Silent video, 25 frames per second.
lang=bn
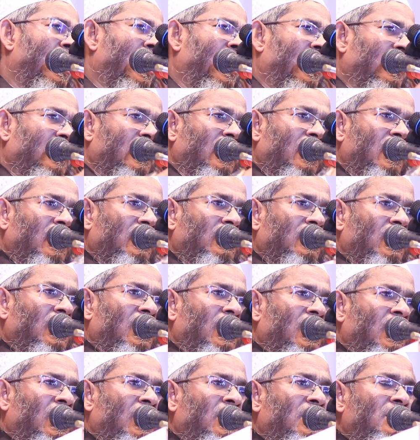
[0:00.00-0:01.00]
আখেরাতে
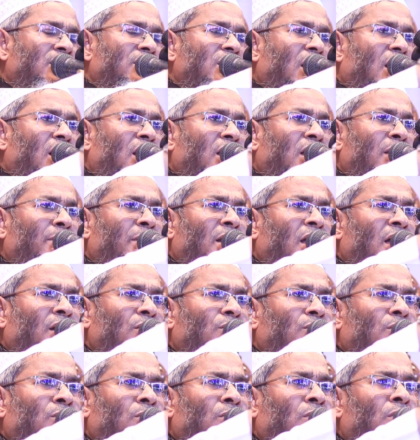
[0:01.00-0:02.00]
এই জাহান
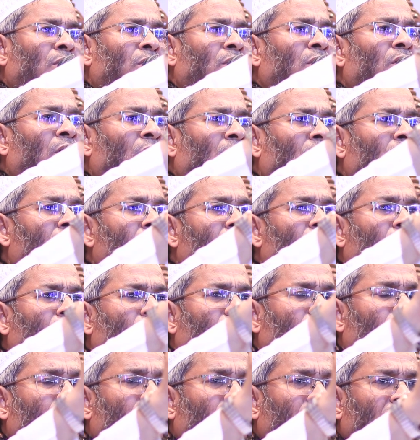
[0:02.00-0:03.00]
আগুন
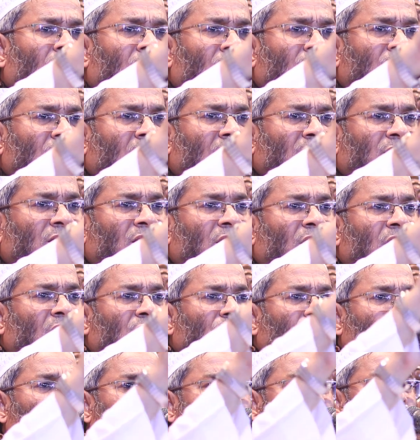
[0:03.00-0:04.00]
কবরের শাস্তিরা
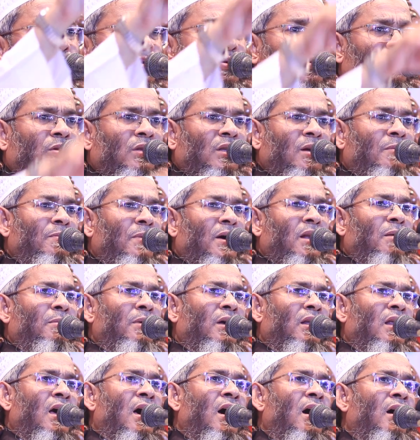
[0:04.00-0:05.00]
সহ্য করতে পারবে
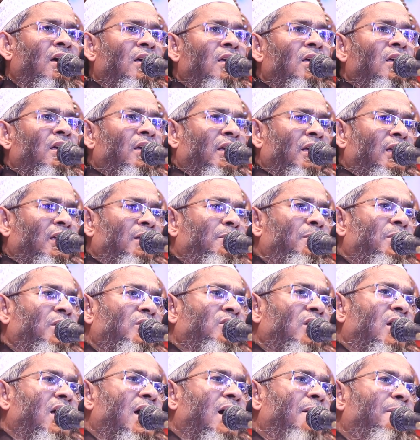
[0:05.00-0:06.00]
না এই
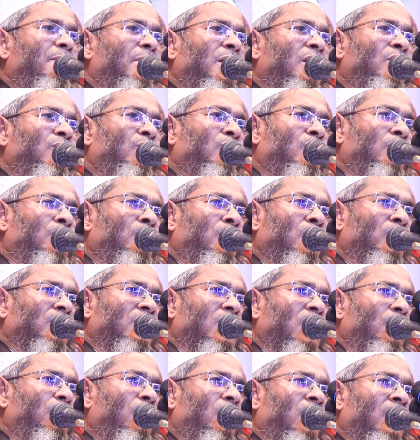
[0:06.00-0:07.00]
বিষয়ে আপনি
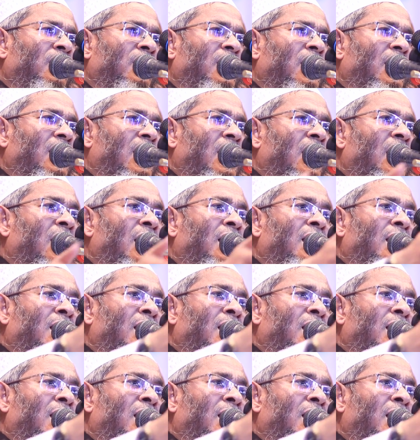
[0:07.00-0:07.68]
ওম্মদকে ভয় দেখান